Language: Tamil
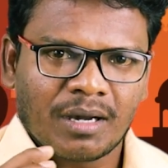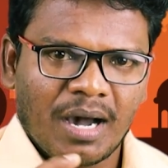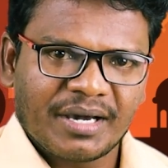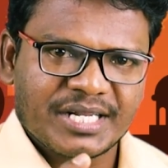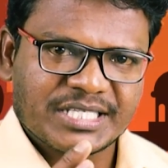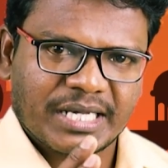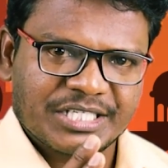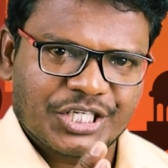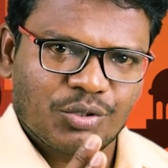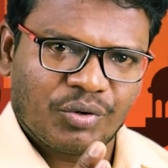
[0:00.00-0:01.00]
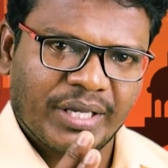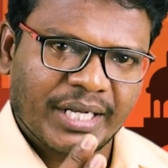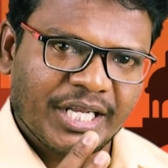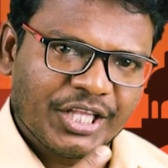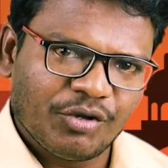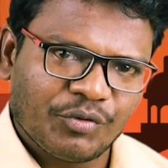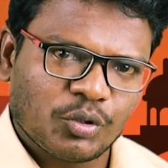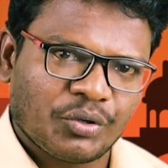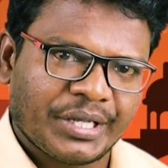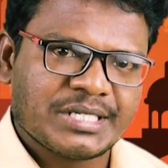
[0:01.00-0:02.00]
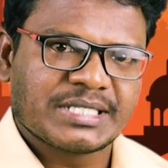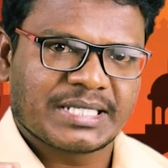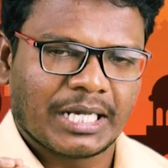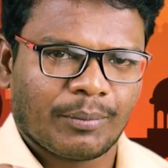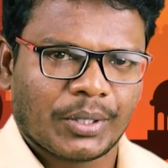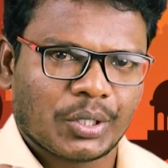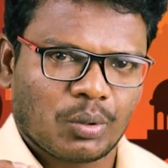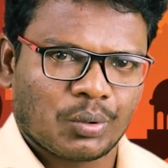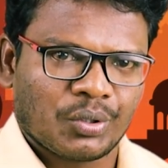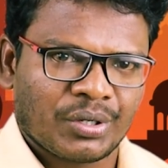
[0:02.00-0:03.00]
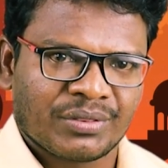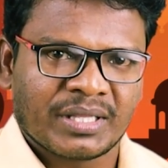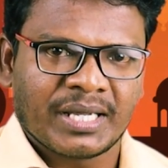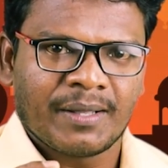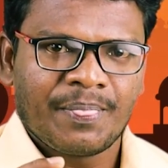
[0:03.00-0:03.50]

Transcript: காங்கிரஸ் கட்சியினுடைய நிதியுதவியுடன் செயல்பட்டு கொண்டிருந்த